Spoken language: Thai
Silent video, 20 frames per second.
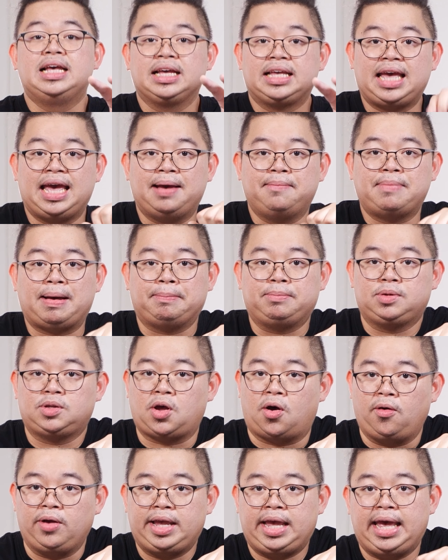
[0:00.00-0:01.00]
เกมแบบ
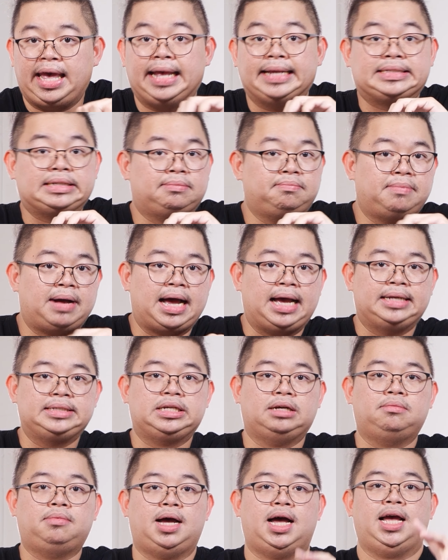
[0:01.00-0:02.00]
ทูเค ส
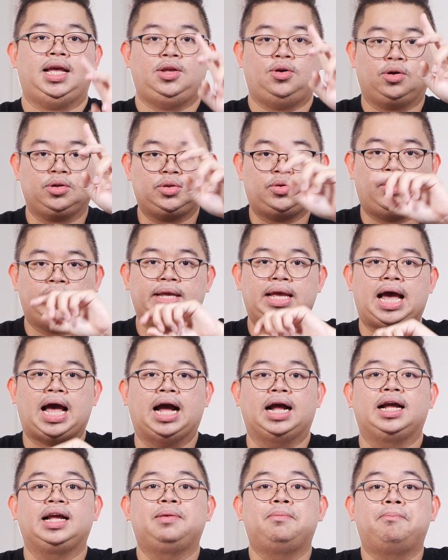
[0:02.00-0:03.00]
บายๆยกตัวอย่าง
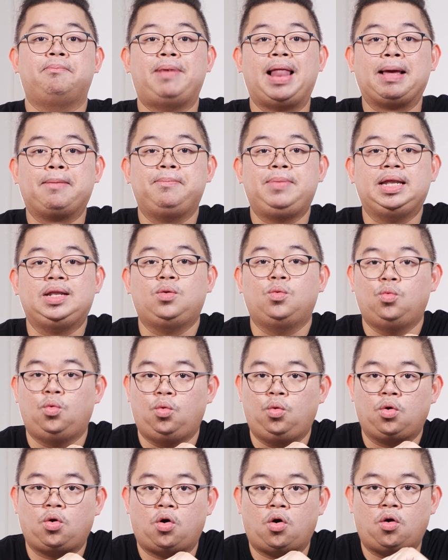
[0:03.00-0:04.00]
Black Myth หู
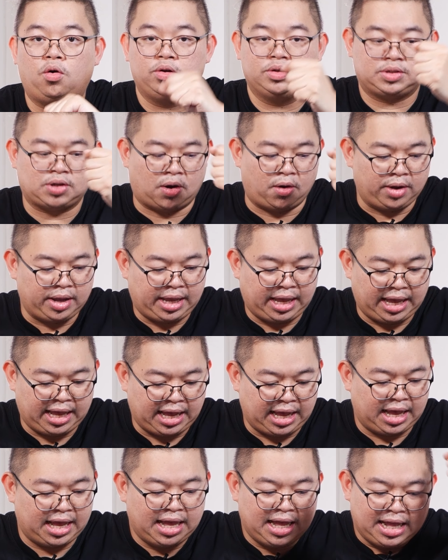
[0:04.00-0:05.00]
คง ทูเค
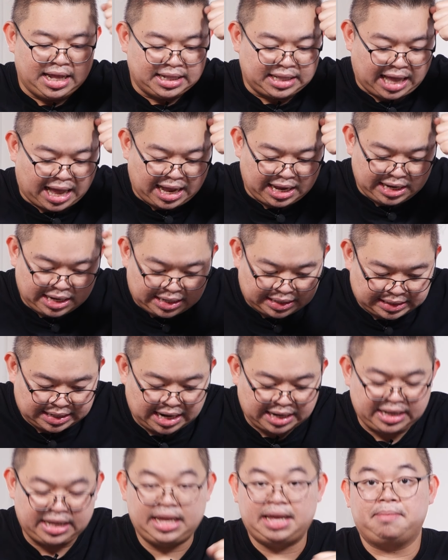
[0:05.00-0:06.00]
ทั้งเครื่
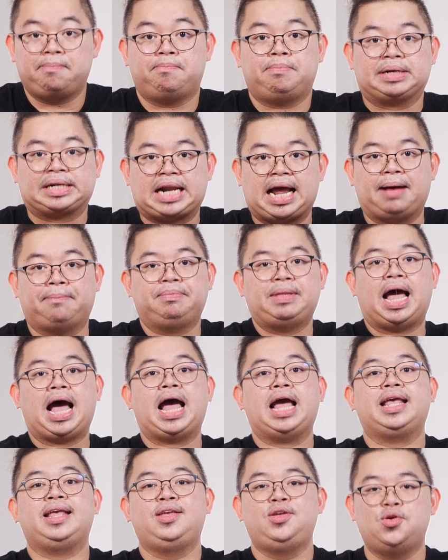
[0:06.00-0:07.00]
องนี้ปราบได้
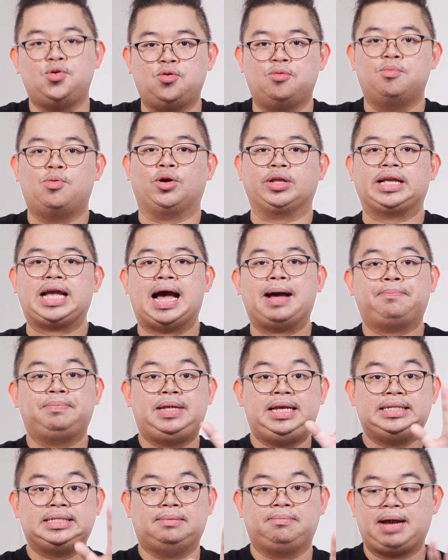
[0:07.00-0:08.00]
อยู่หมดครับ
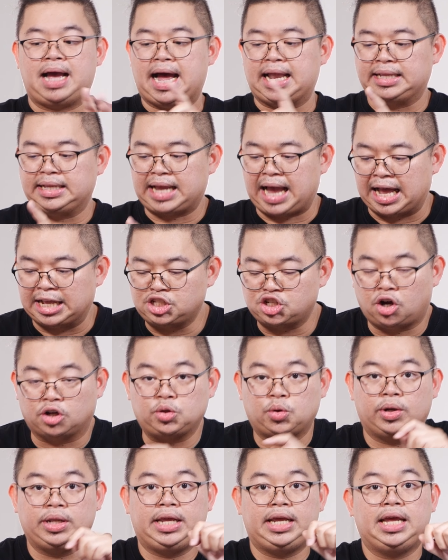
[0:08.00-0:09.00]
ที่สำคัญการ์ดจอ
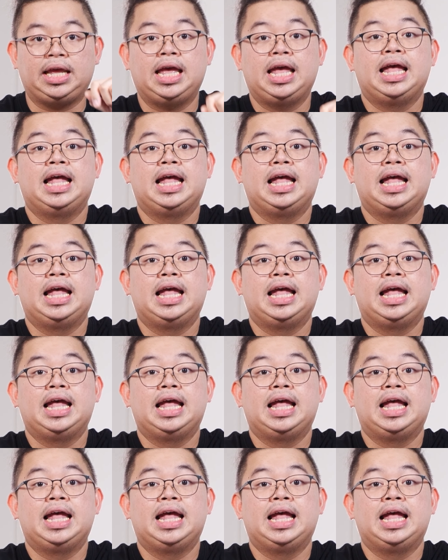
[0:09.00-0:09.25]
ตัวนี้